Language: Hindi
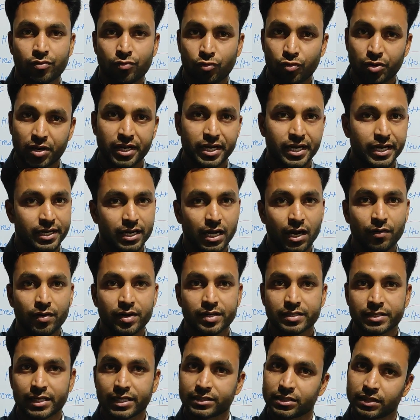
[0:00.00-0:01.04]
फोर्टी एट
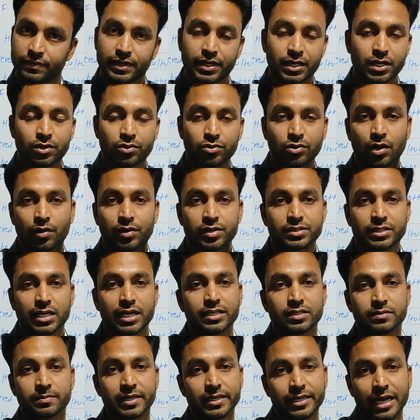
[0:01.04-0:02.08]
हावर्स या सेवेंटी टू हावर्स का
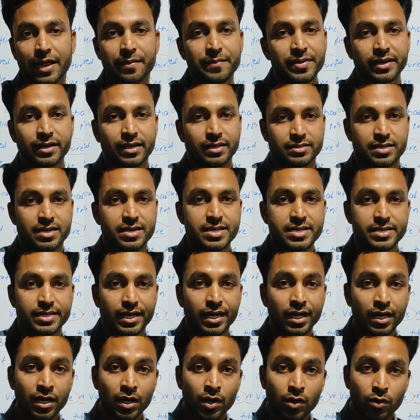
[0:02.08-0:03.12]
इसमें टाइमिंग लगता है ठीक है
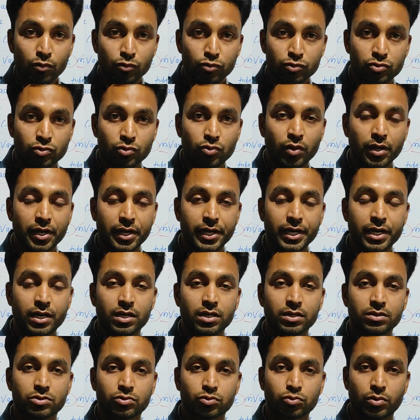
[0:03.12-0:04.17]
उसको
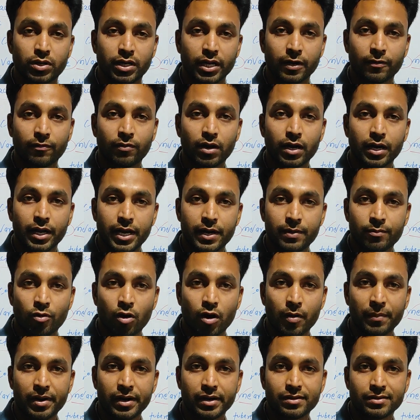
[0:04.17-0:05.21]
एक सुटेबल
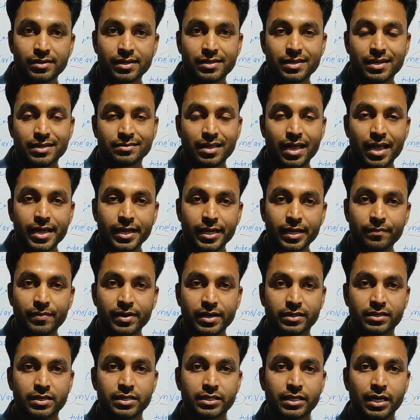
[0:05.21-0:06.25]
इन्वायरमेंट दिया जाता है कि
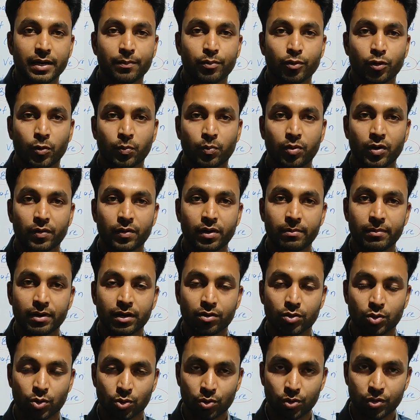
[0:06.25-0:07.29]
बैक्टीरिया प्रॉपर वे में
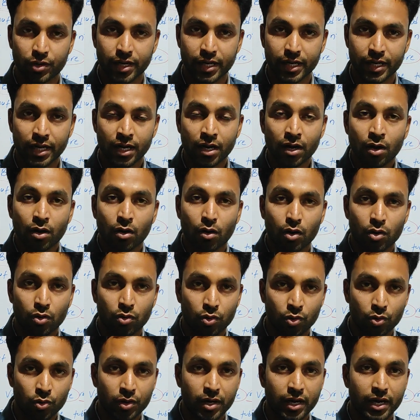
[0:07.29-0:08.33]
ग्रो करे और
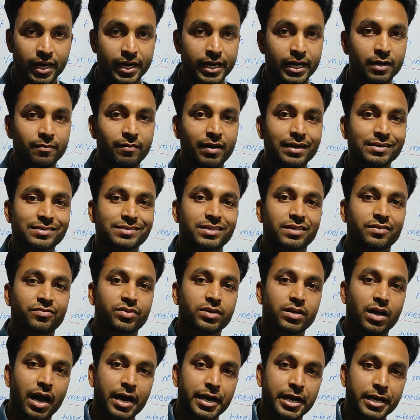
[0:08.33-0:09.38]
ग्रो करने के बाद से
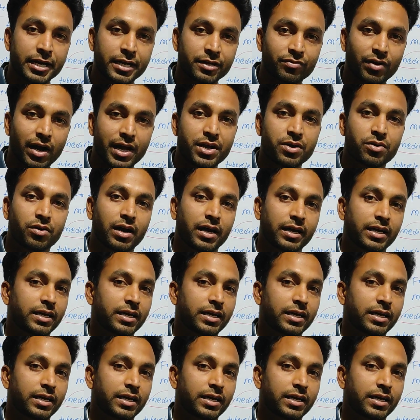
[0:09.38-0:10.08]
फिर आइडेंटिफाई होगा